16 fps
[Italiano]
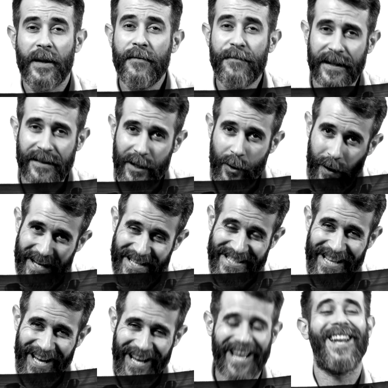Infatti
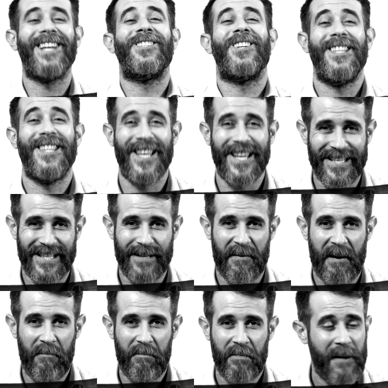questa è la centesima